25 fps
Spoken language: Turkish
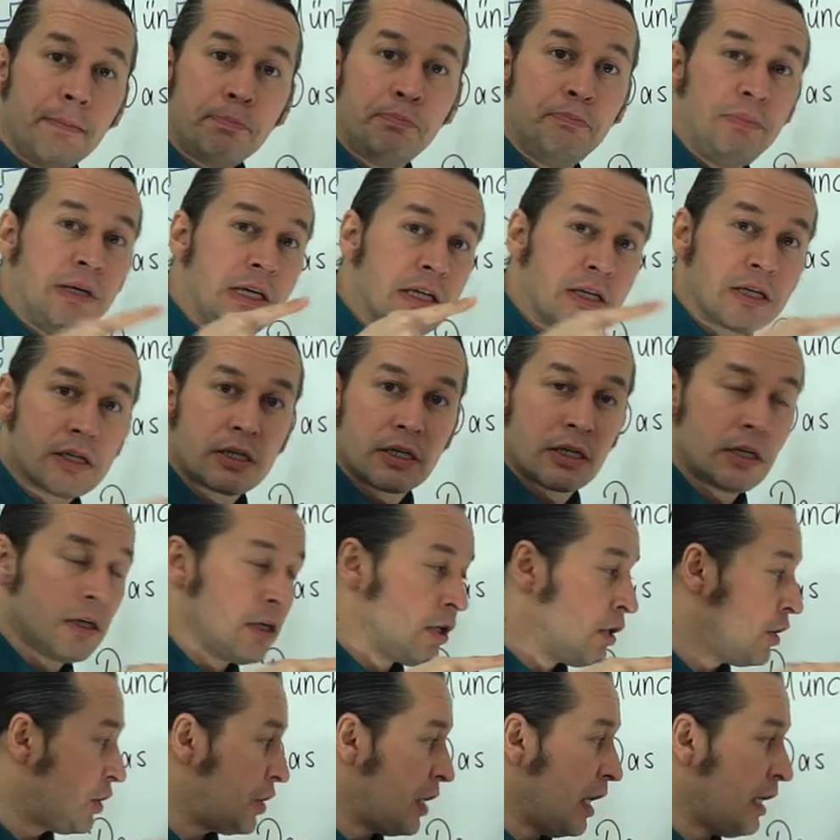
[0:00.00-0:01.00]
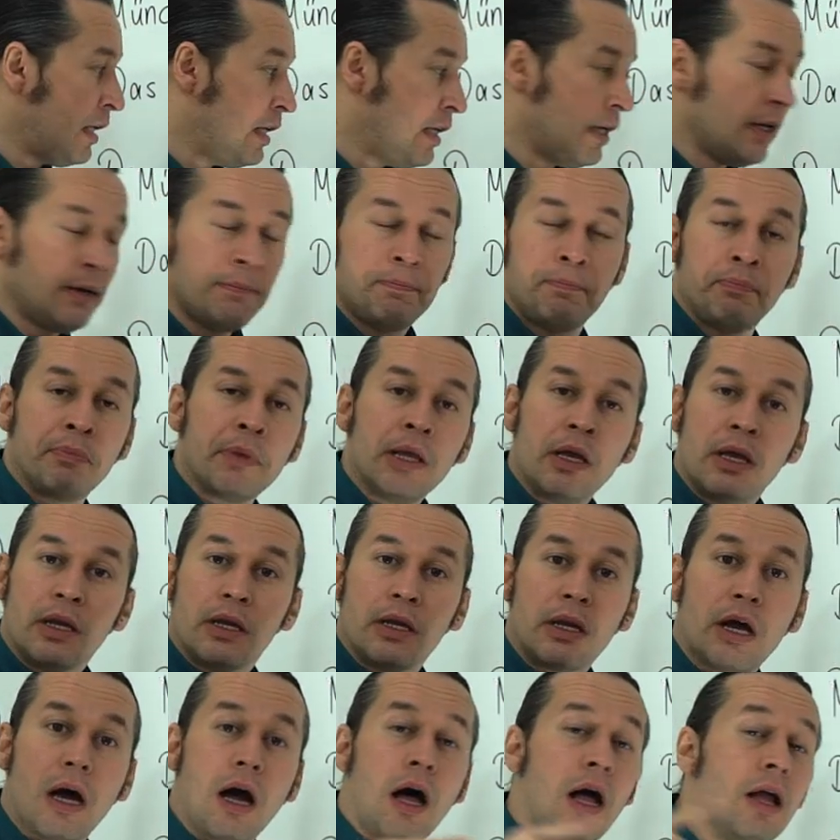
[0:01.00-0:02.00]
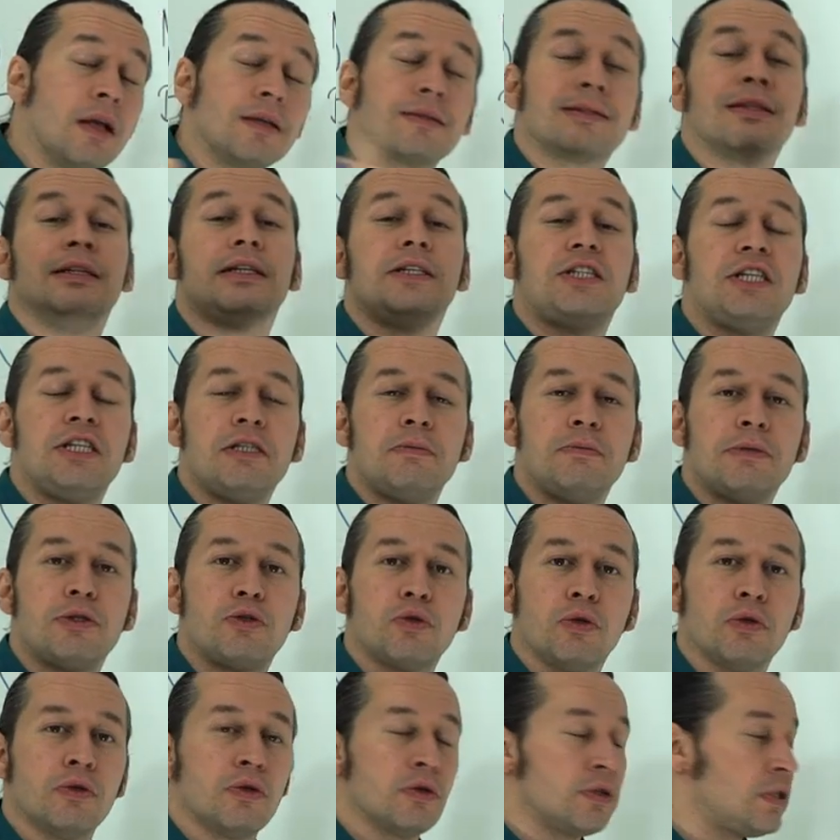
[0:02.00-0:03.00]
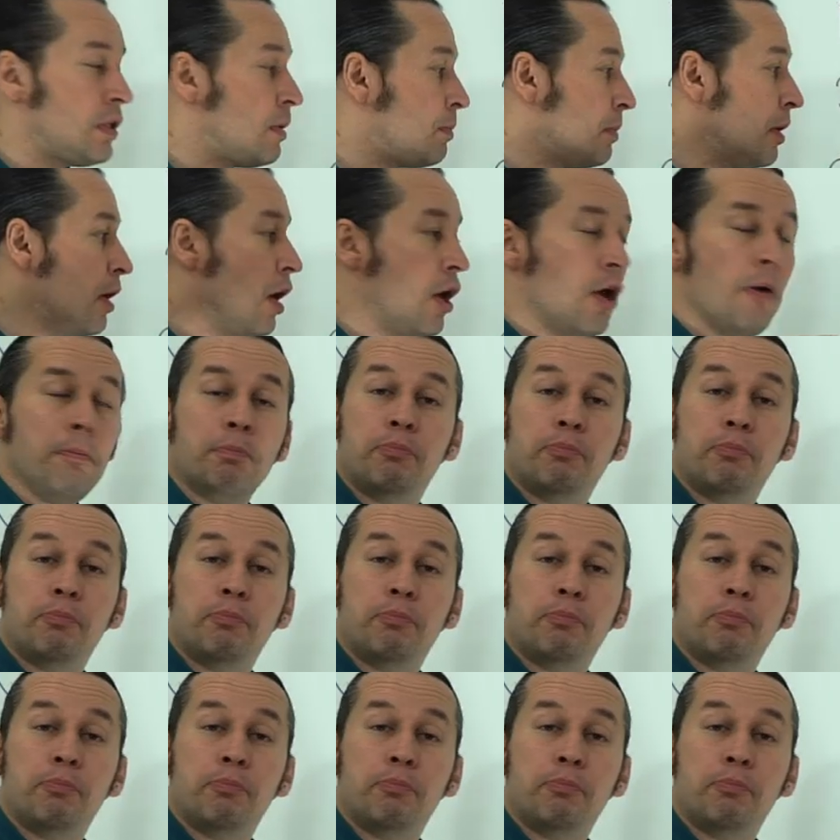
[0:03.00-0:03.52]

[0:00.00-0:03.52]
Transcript: Bir e, şeyi altını çizmiş oluyoruz değil mi?